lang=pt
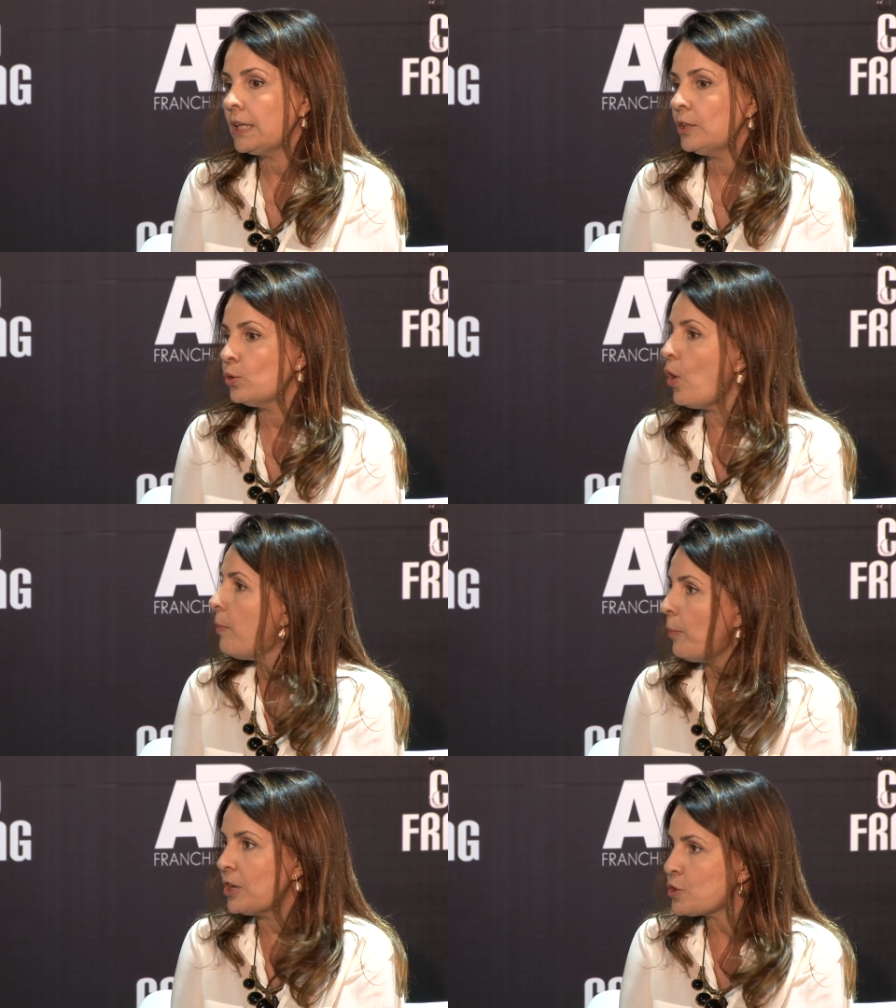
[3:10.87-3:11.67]
que
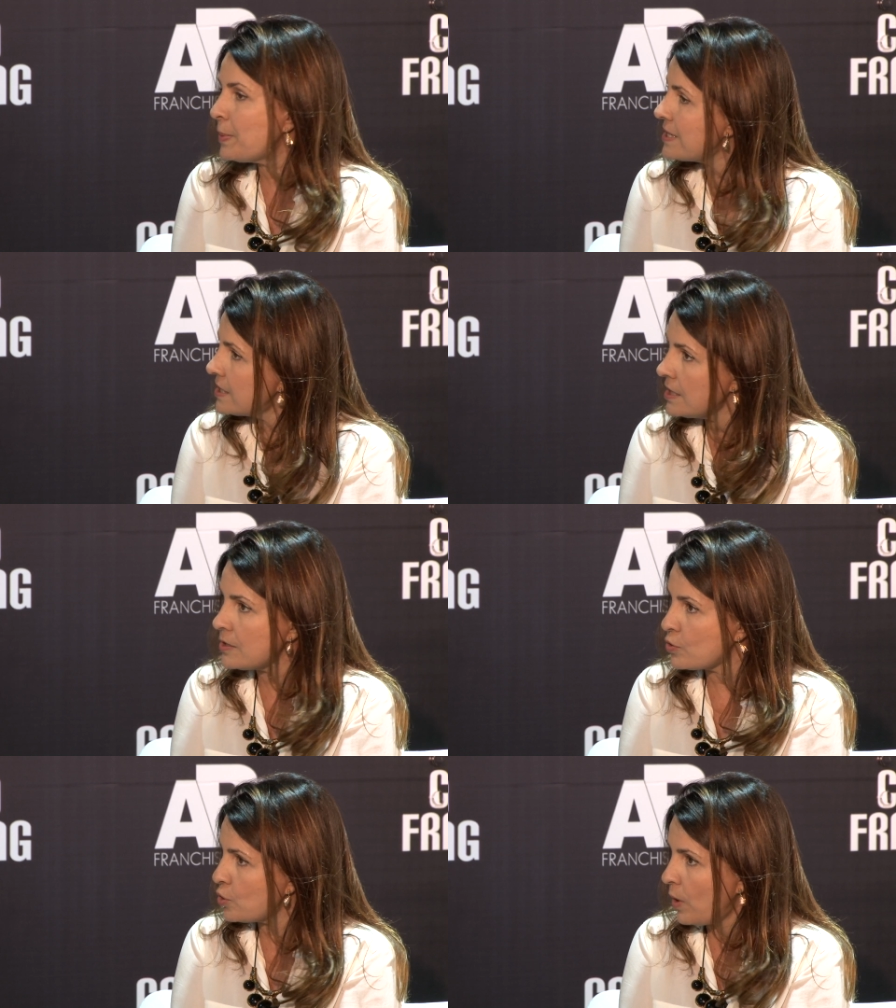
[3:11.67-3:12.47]
normalmente
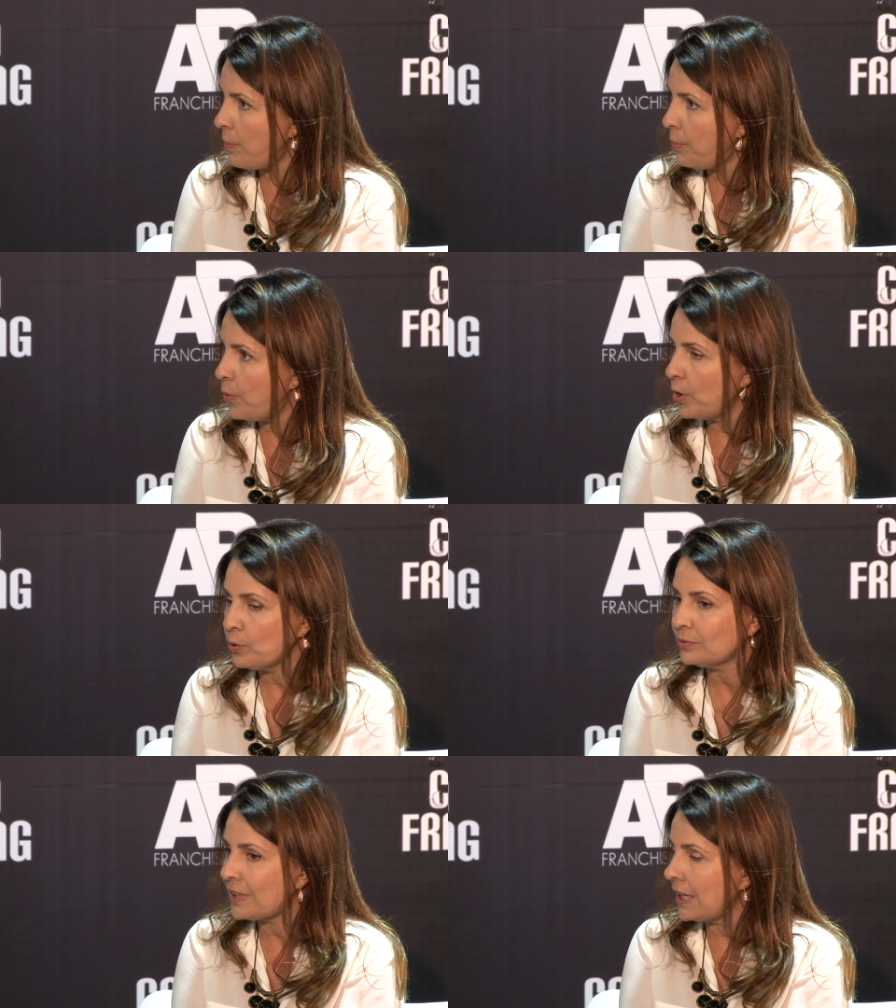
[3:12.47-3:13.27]
precisam de um
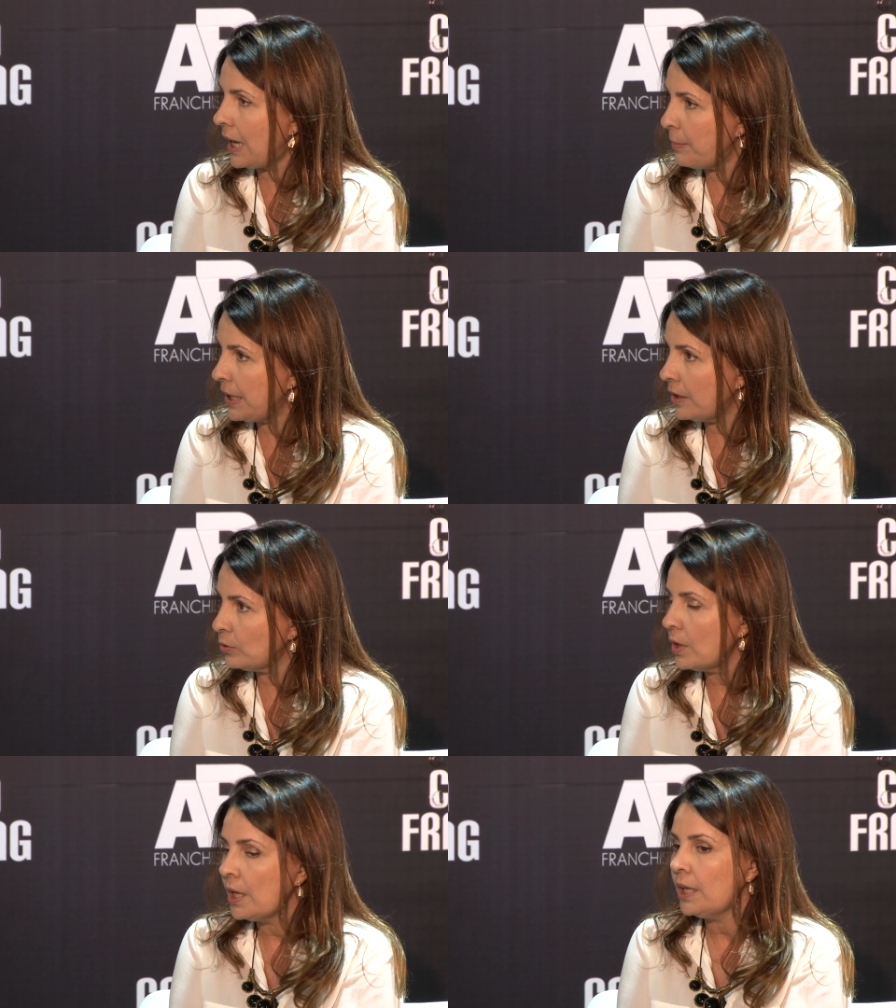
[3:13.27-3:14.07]
apoio, um
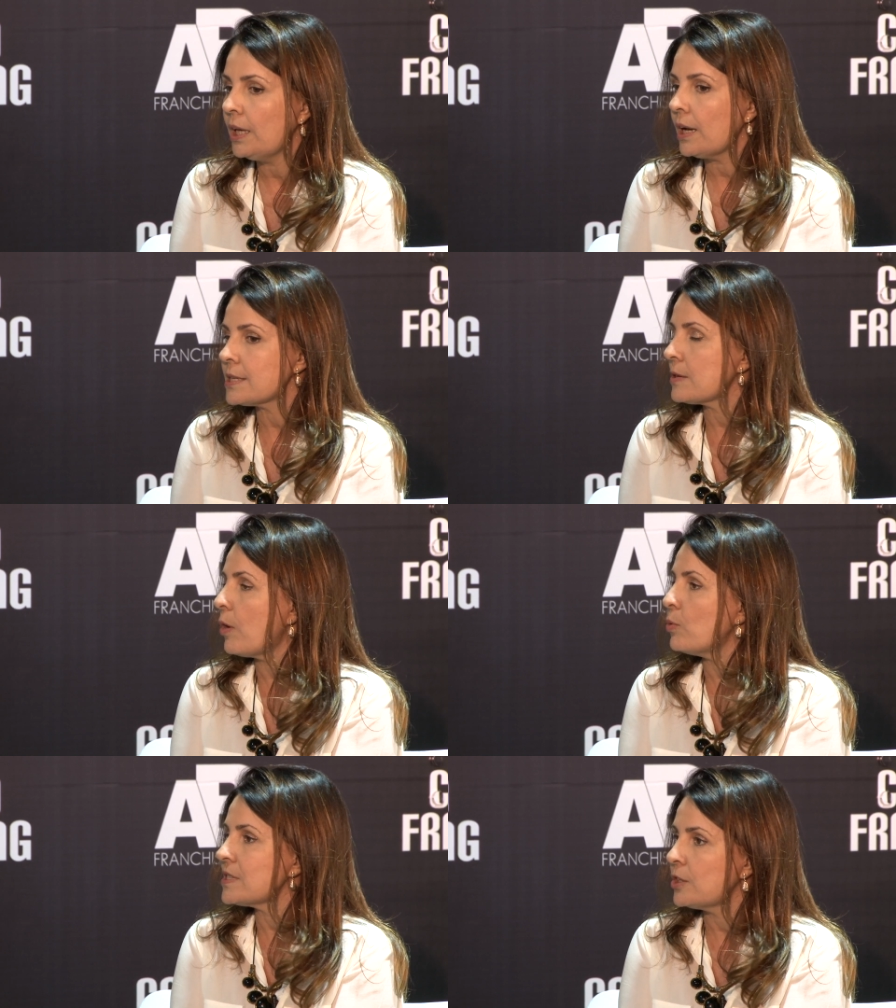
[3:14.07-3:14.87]
treinamento em
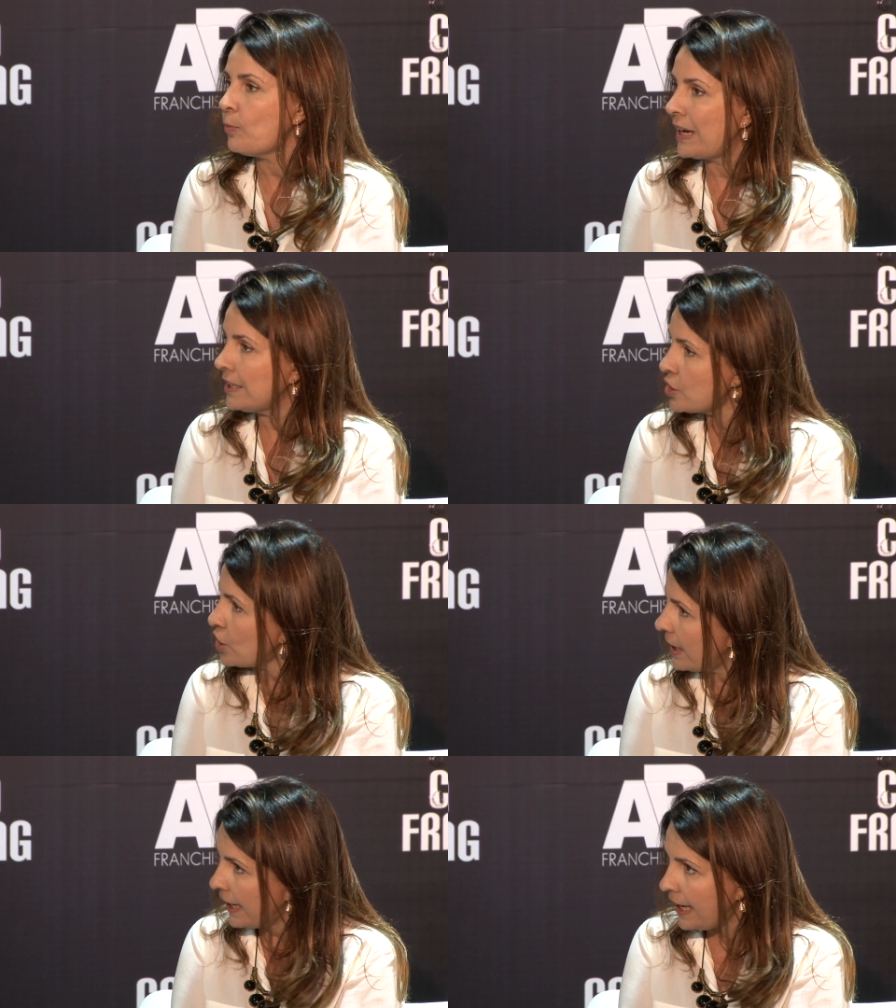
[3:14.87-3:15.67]
relação a conseguir uma linha
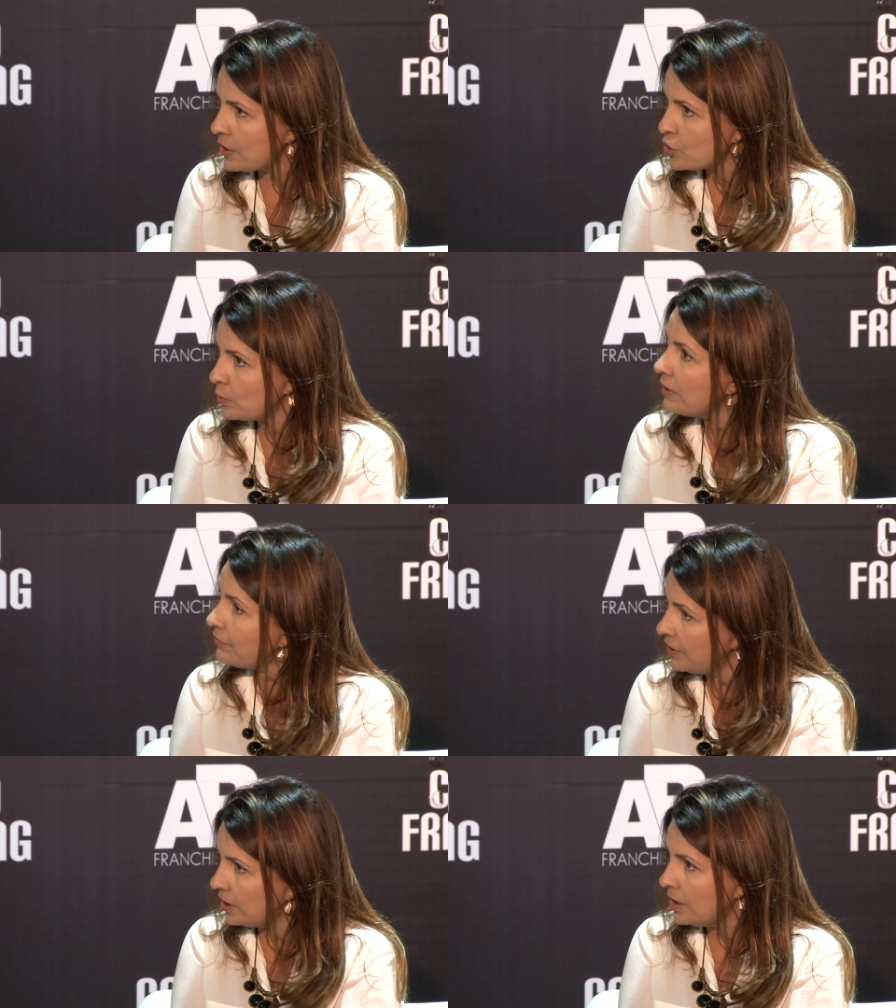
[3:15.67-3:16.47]
de crédito,
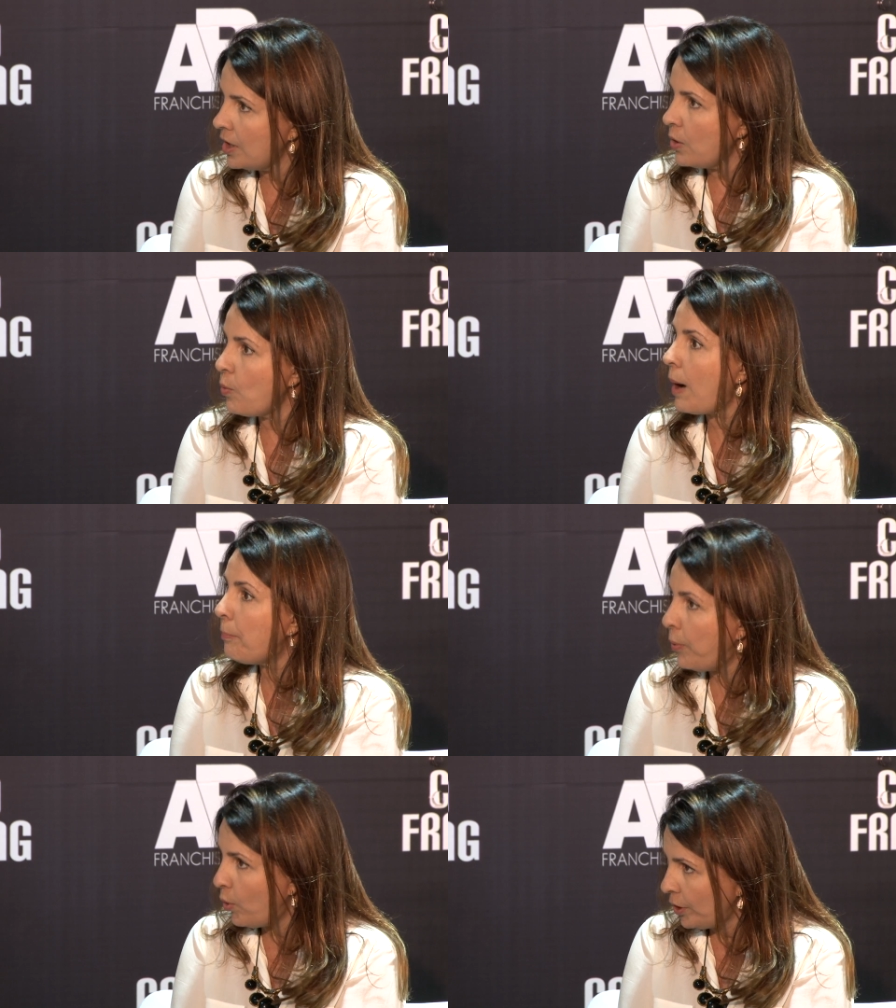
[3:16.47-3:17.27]
enfim, um
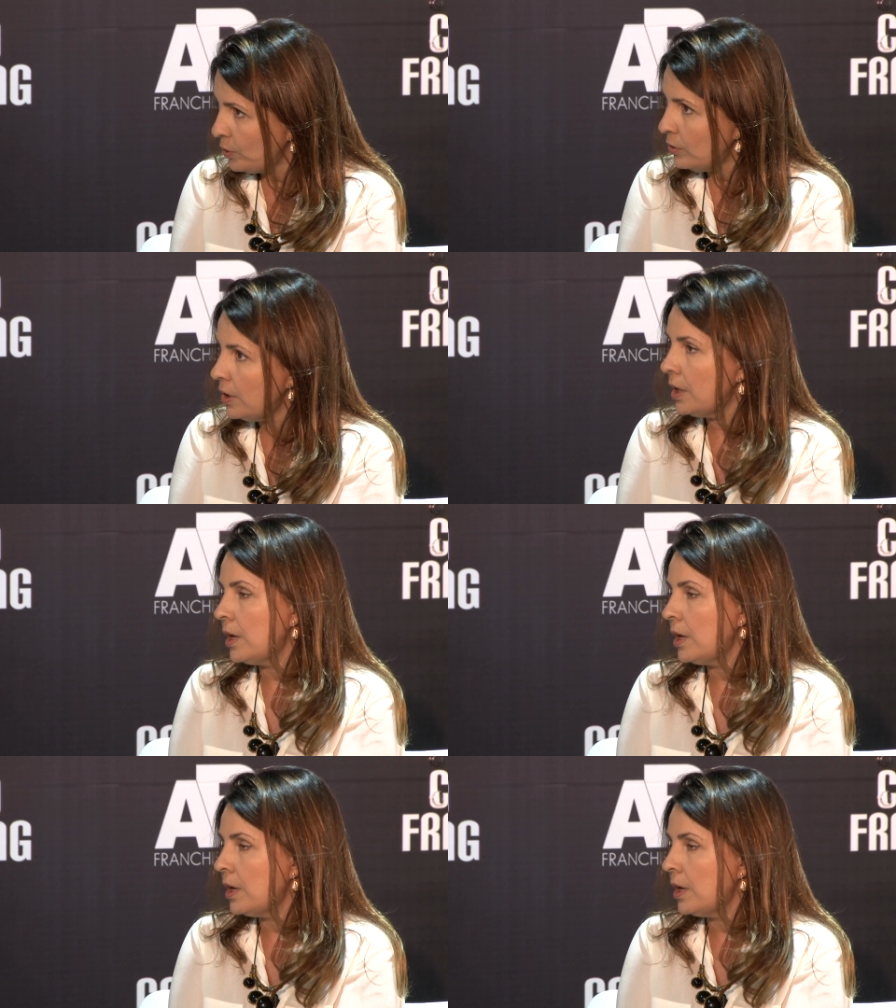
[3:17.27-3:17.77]
apoio